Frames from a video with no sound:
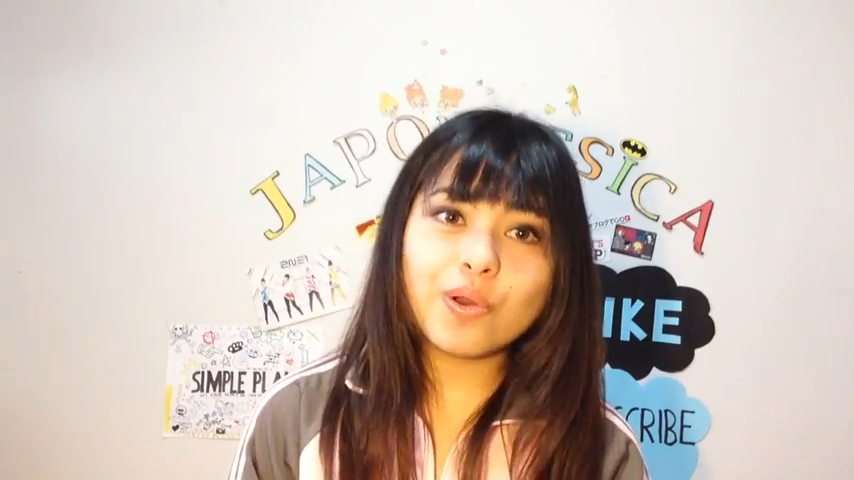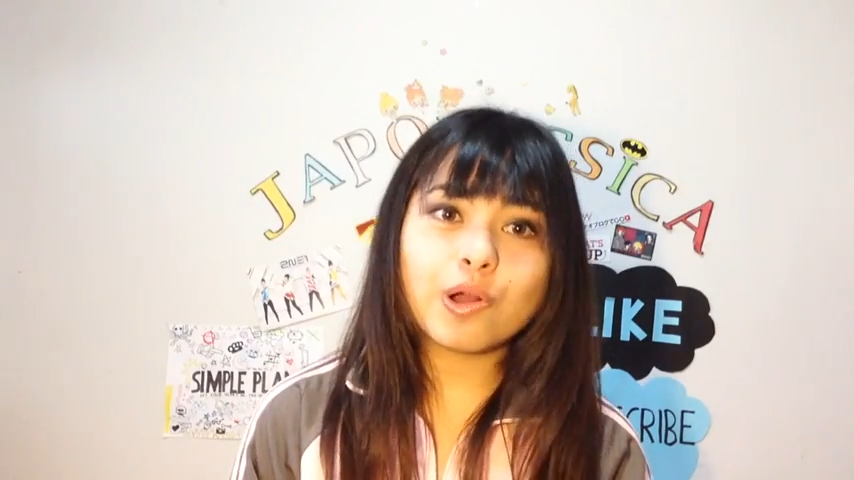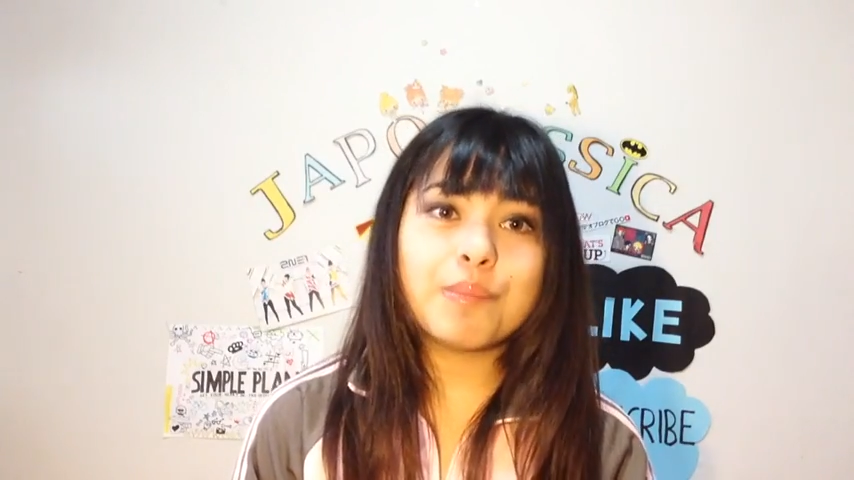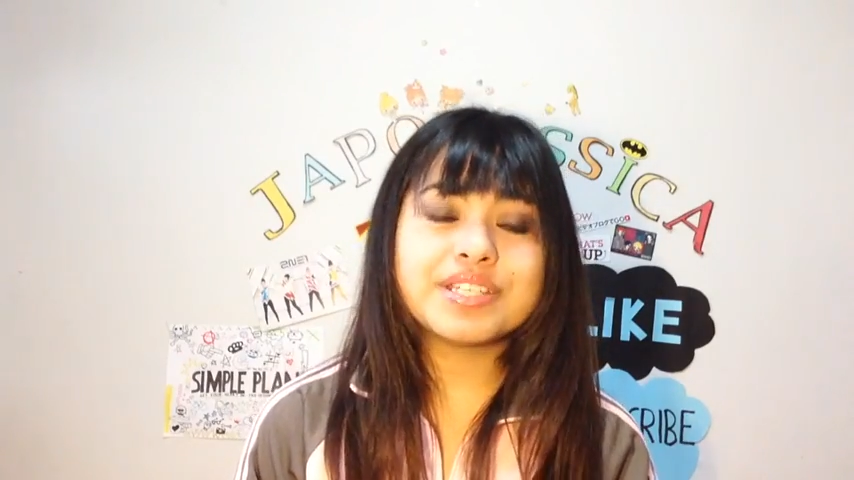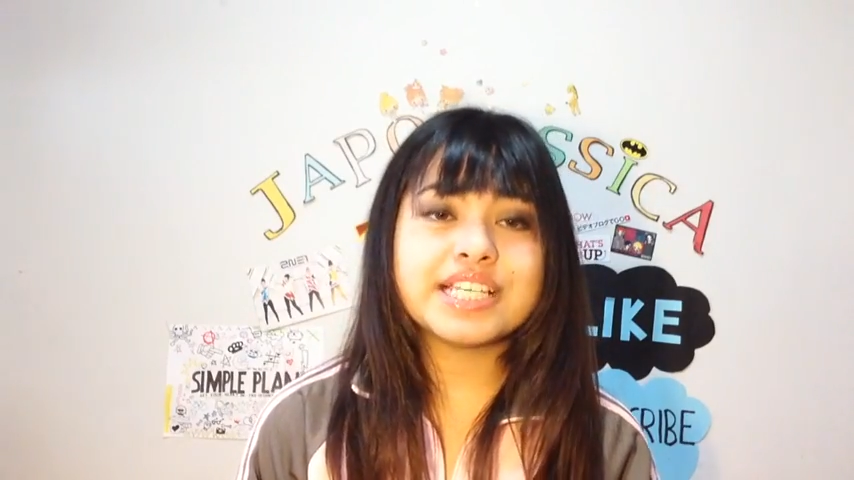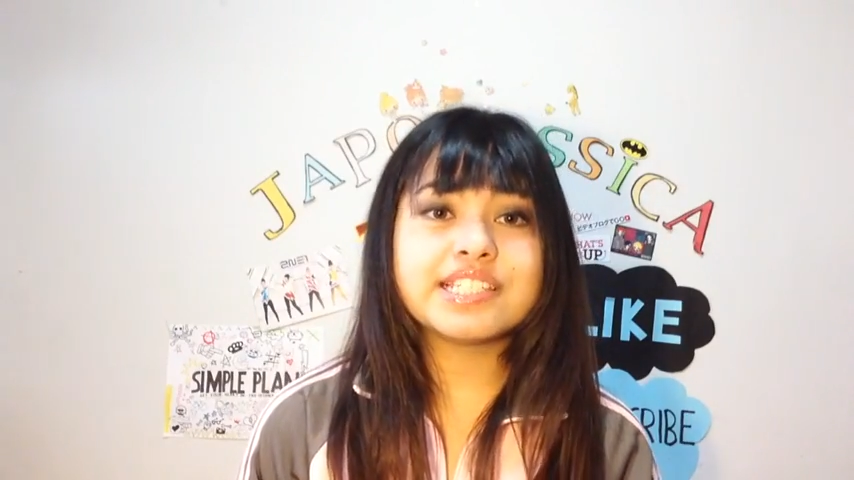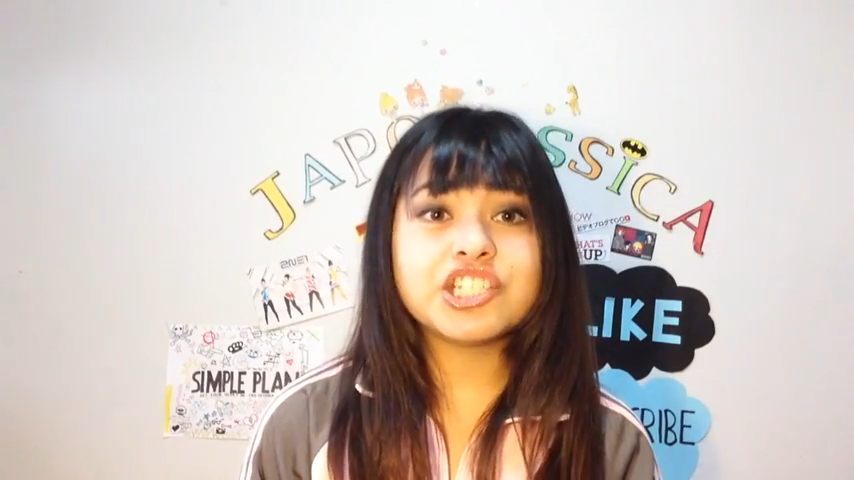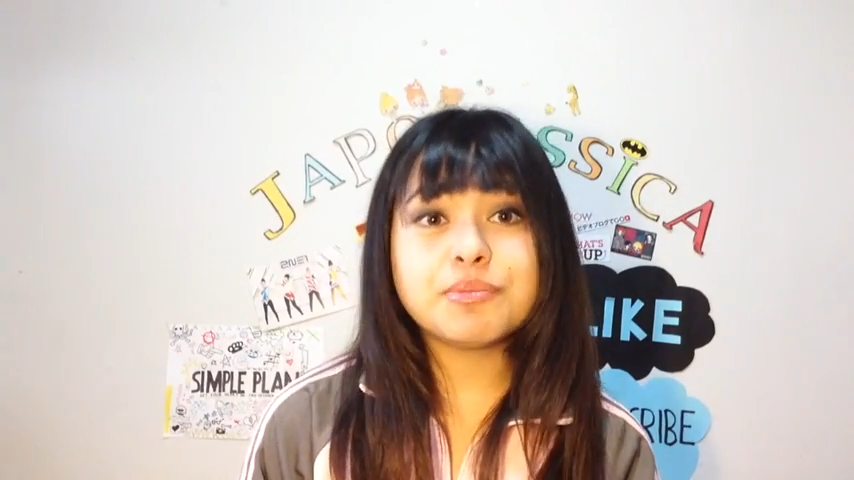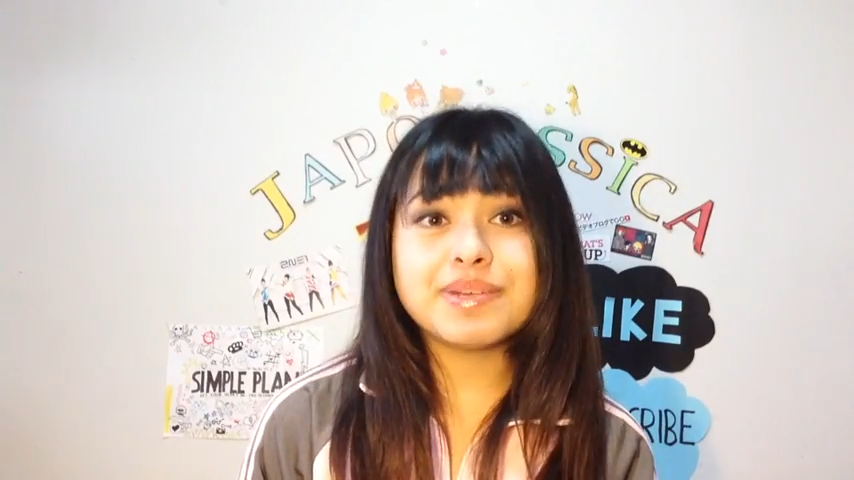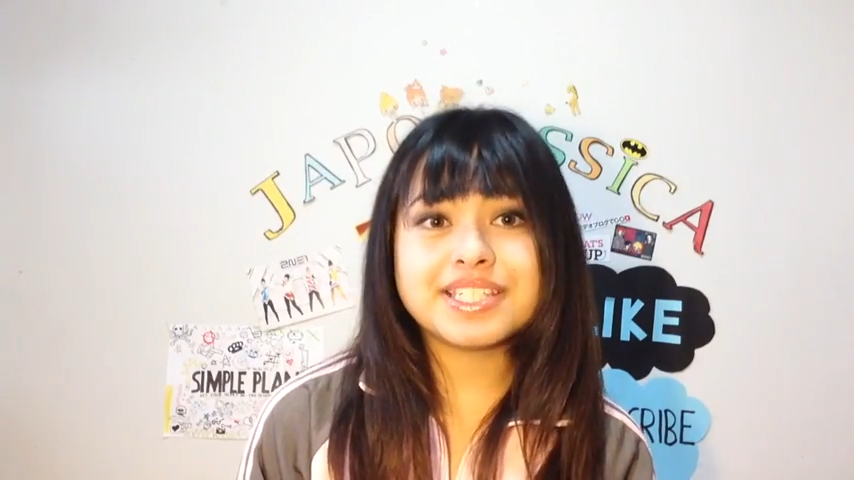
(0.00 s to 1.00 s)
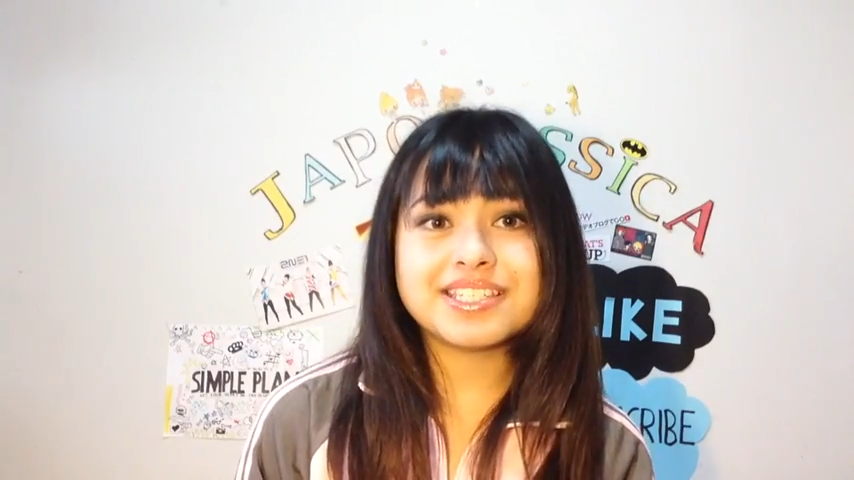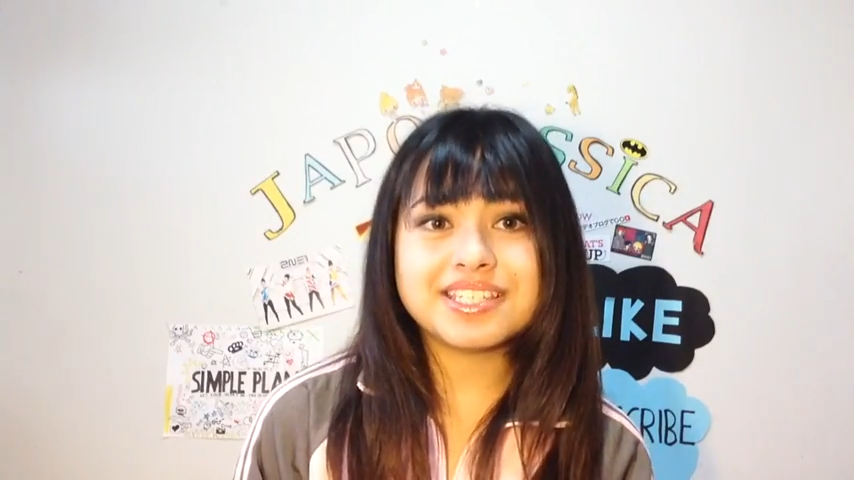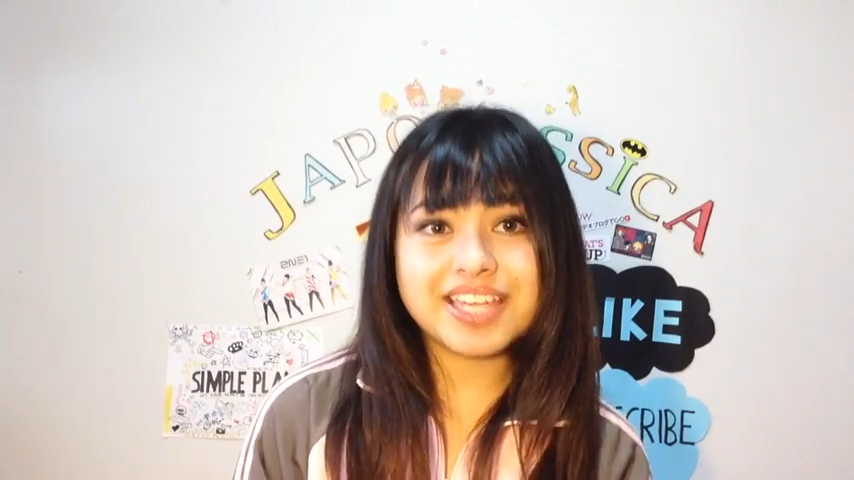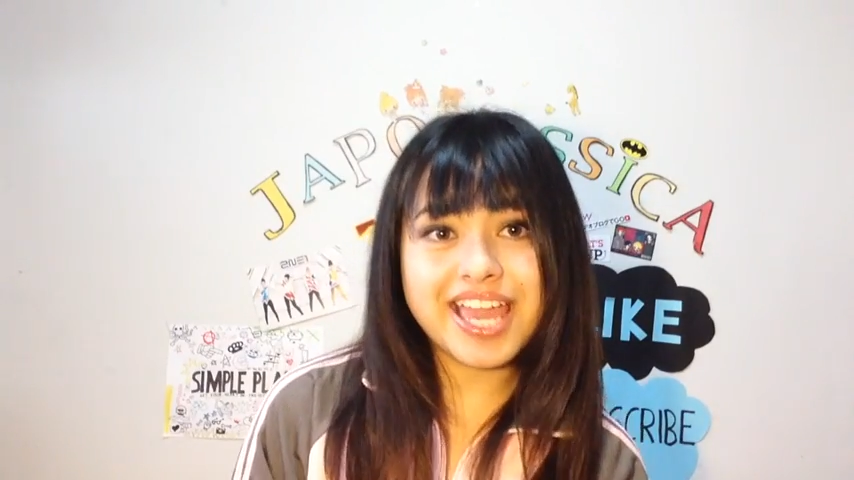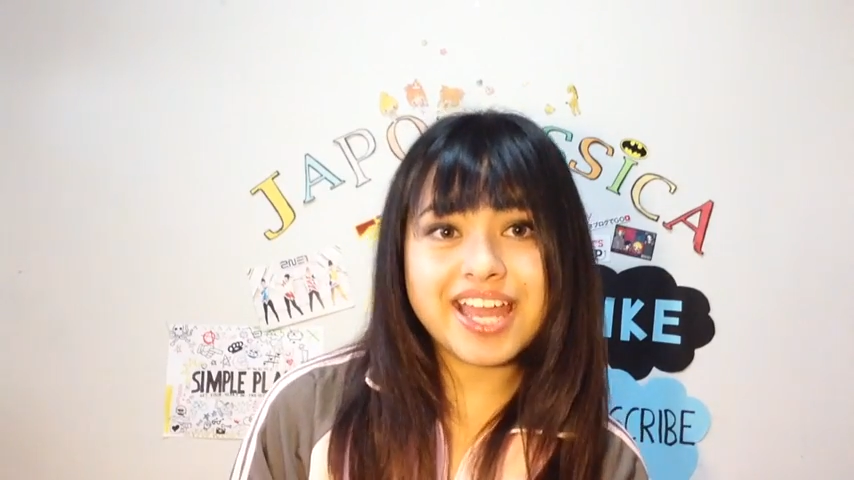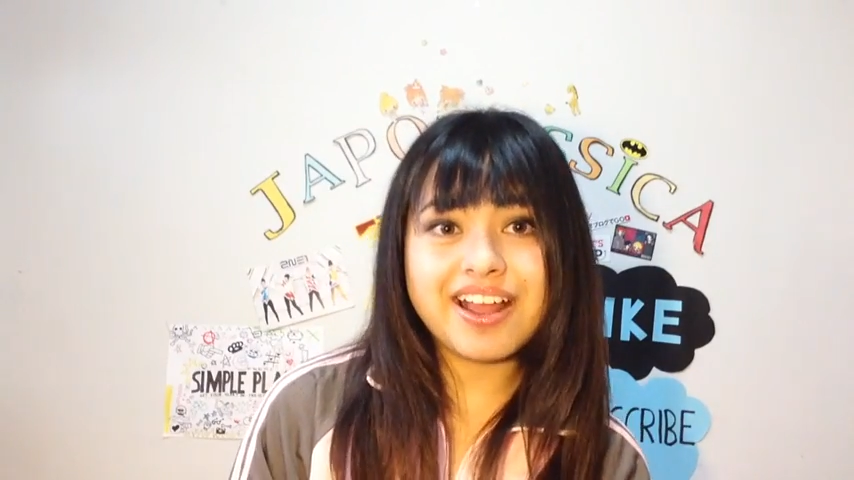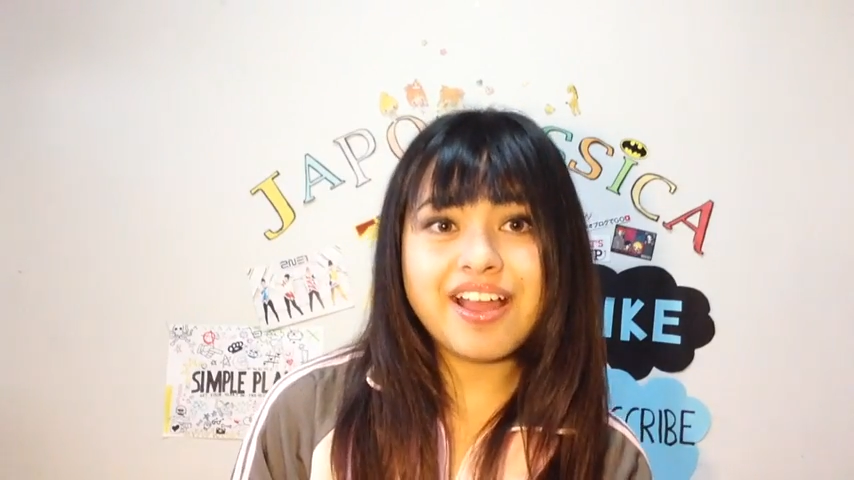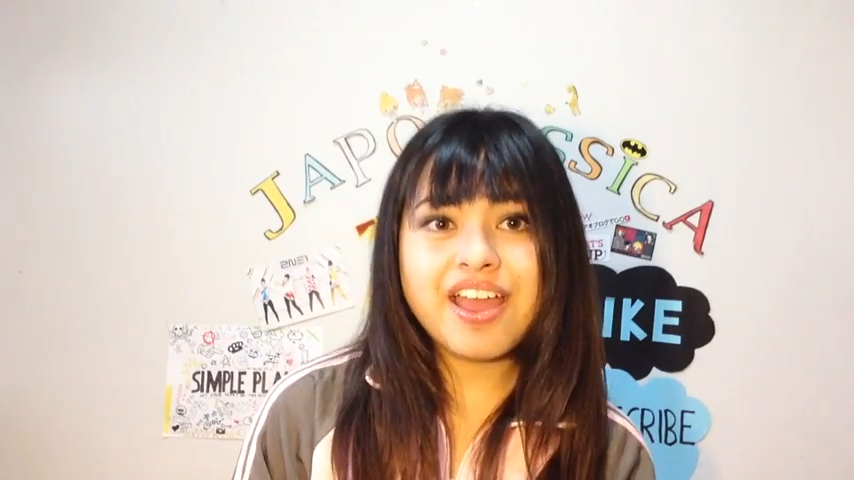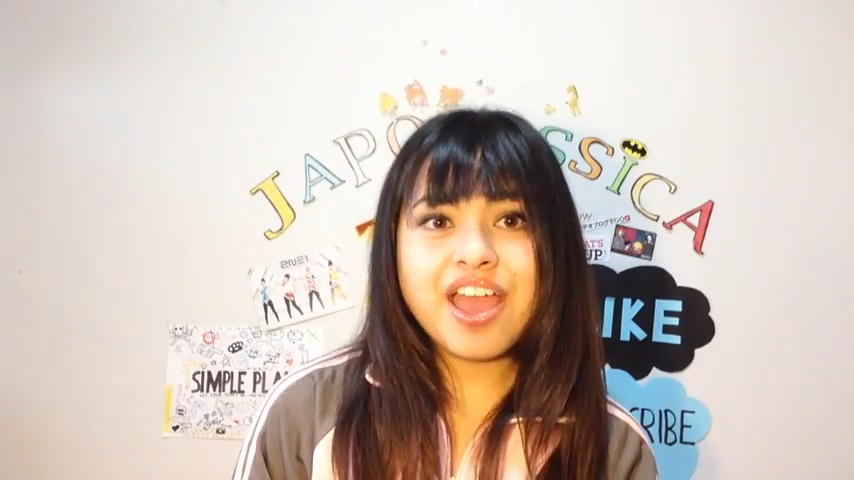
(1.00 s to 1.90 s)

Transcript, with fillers: eu comecei a assistir PC Siqueira,